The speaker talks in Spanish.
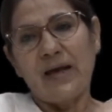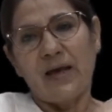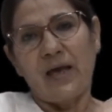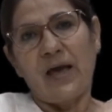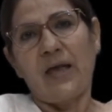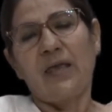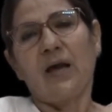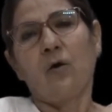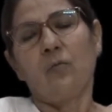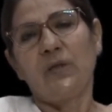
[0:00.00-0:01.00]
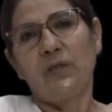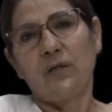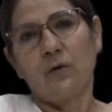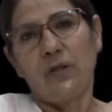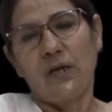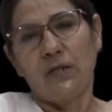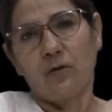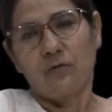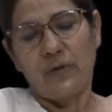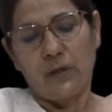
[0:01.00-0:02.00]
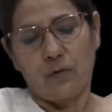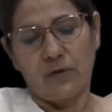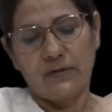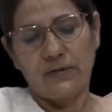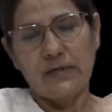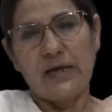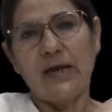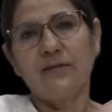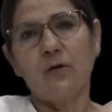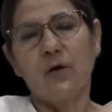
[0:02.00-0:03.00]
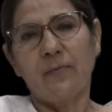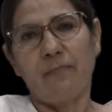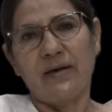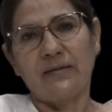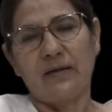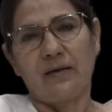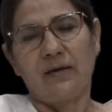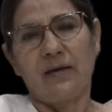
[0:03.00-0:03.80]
a que hayan cometido delitos menores. ¿Qué es lo que pasa?